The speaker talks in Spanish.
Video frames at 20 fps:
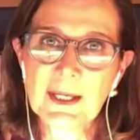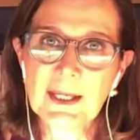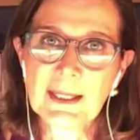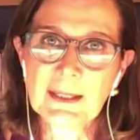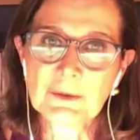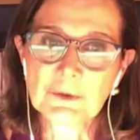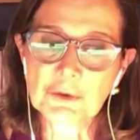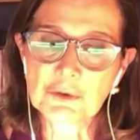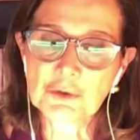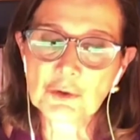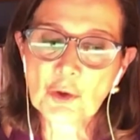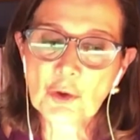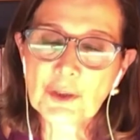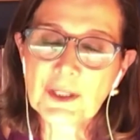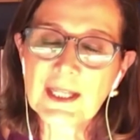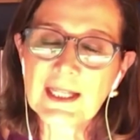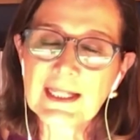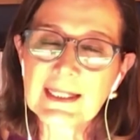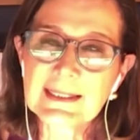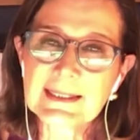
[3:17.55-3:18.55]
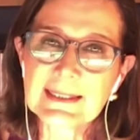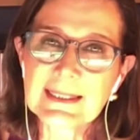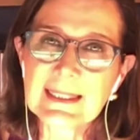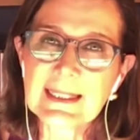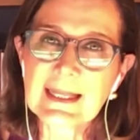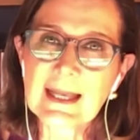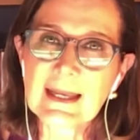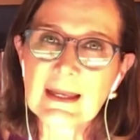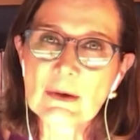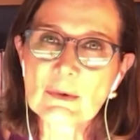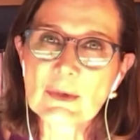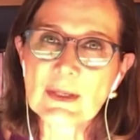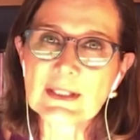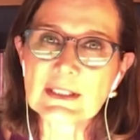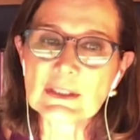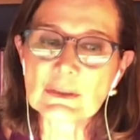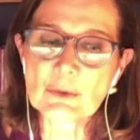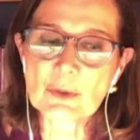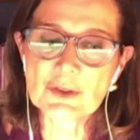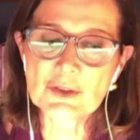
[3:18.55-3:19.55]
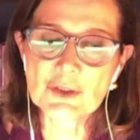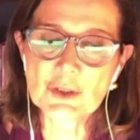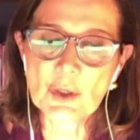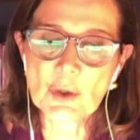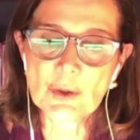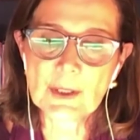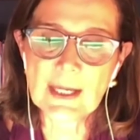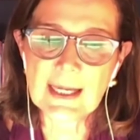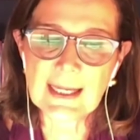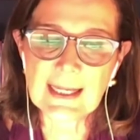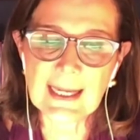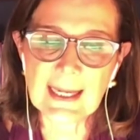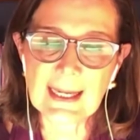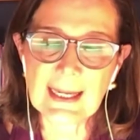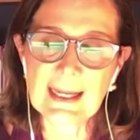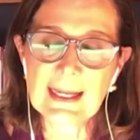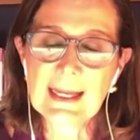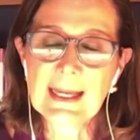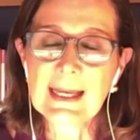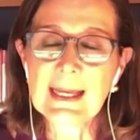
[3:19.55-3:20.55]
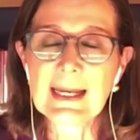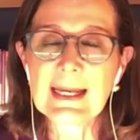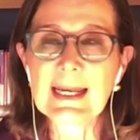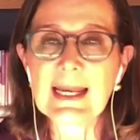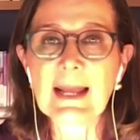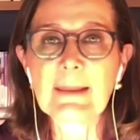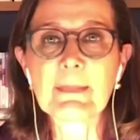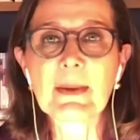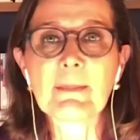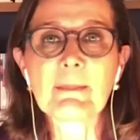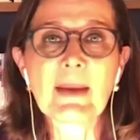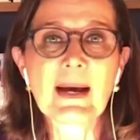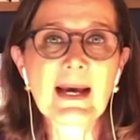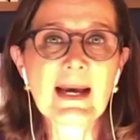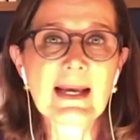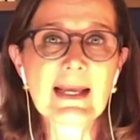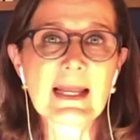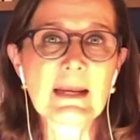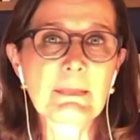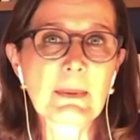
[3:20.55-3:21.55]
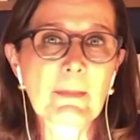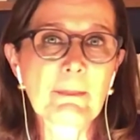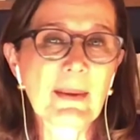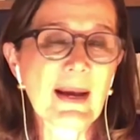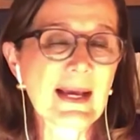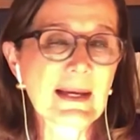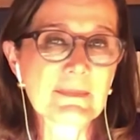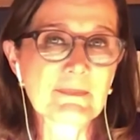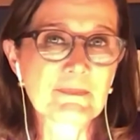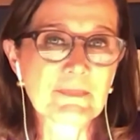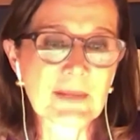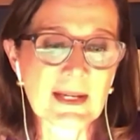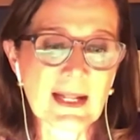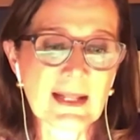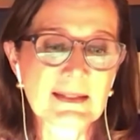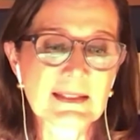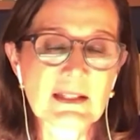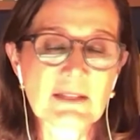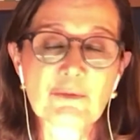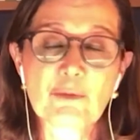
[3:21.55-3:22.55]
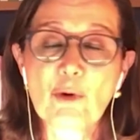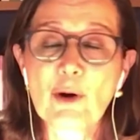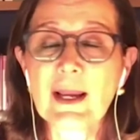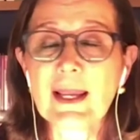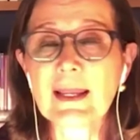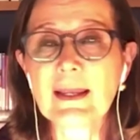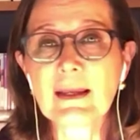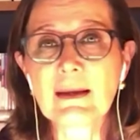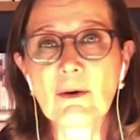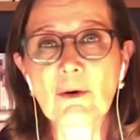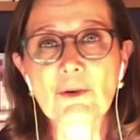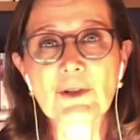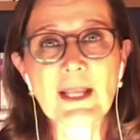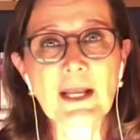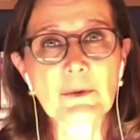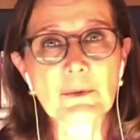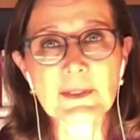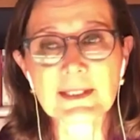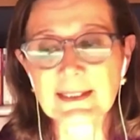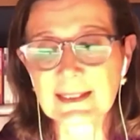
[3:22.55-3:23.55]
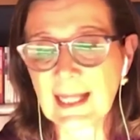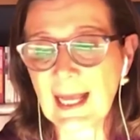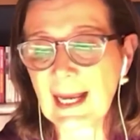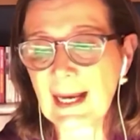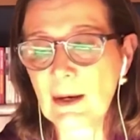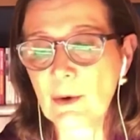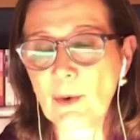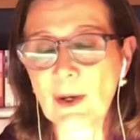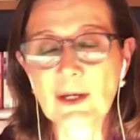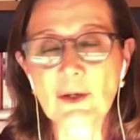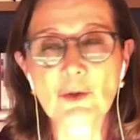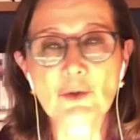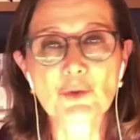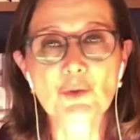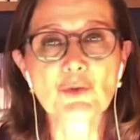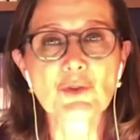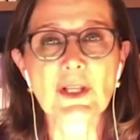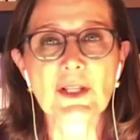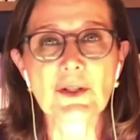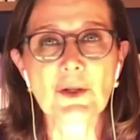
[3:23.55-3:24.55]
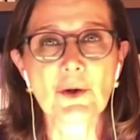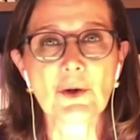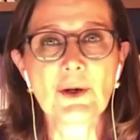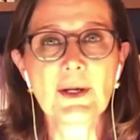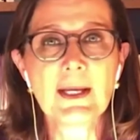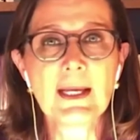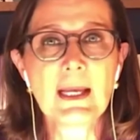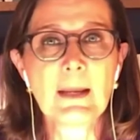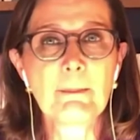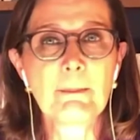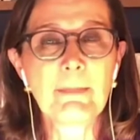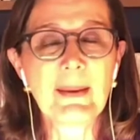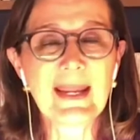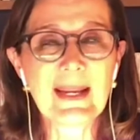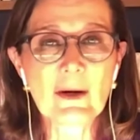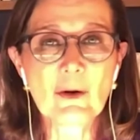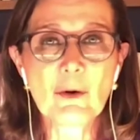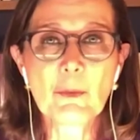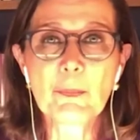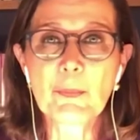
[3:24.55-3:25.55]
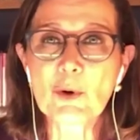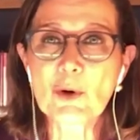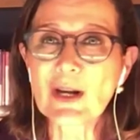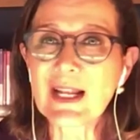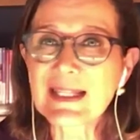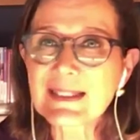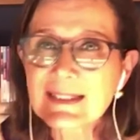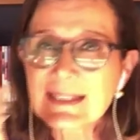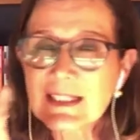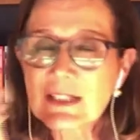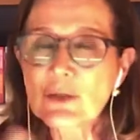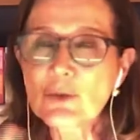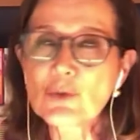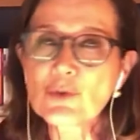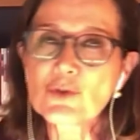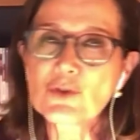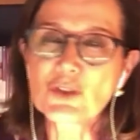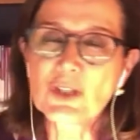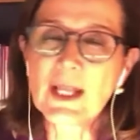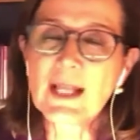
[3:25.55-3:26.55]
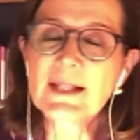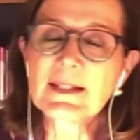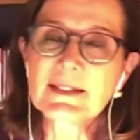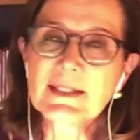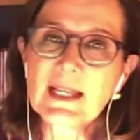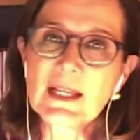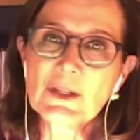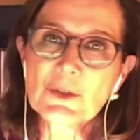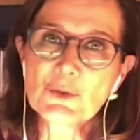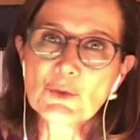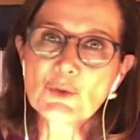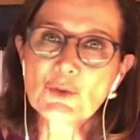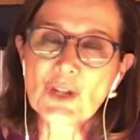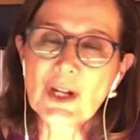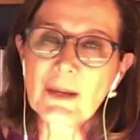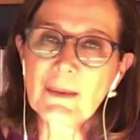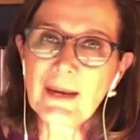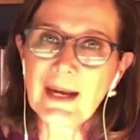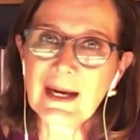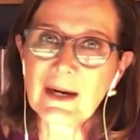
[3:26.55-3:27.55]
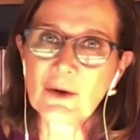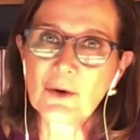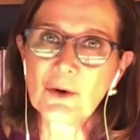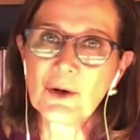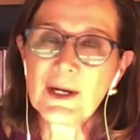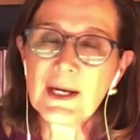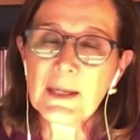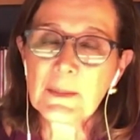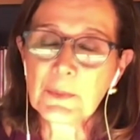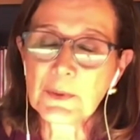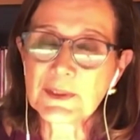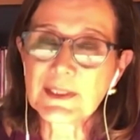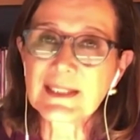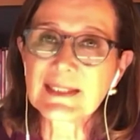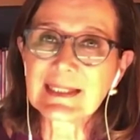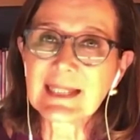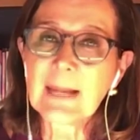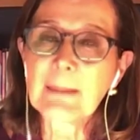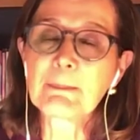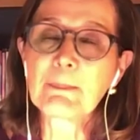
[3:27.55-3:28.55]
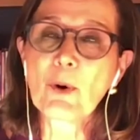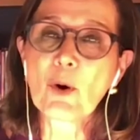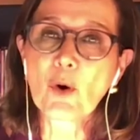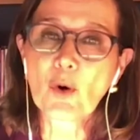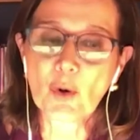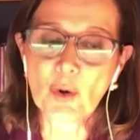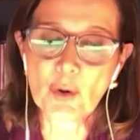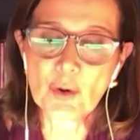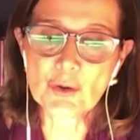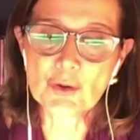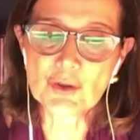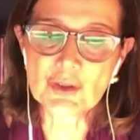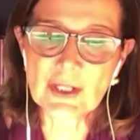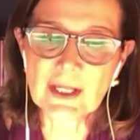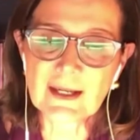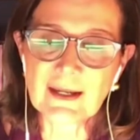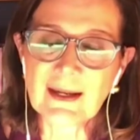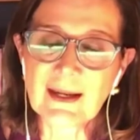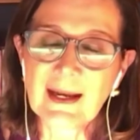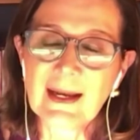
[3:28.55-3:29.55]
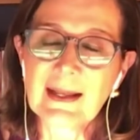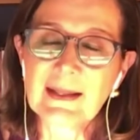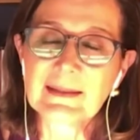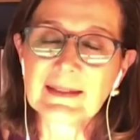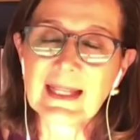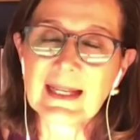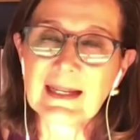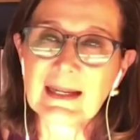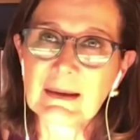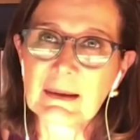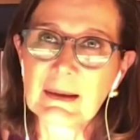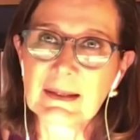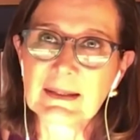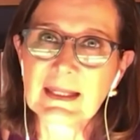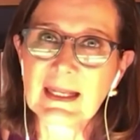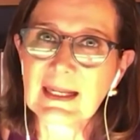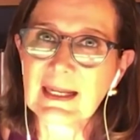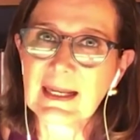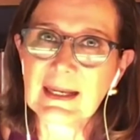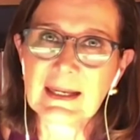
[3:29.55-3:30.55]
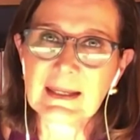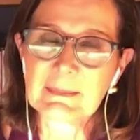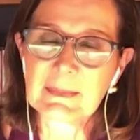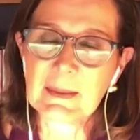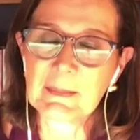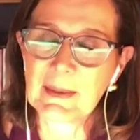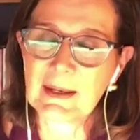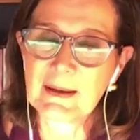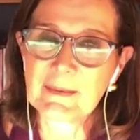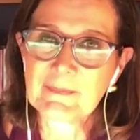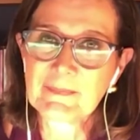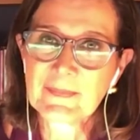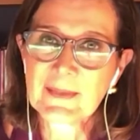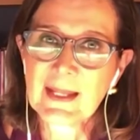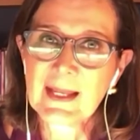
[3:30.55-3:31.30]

Entonces no quiere decir que haya una situación en que la mamá, el papá, ¿verdad? Se fue o ya no está o algo sucedió, pero por la circunstancia de su trabajo, pues está poco cerca de la, de la mamá.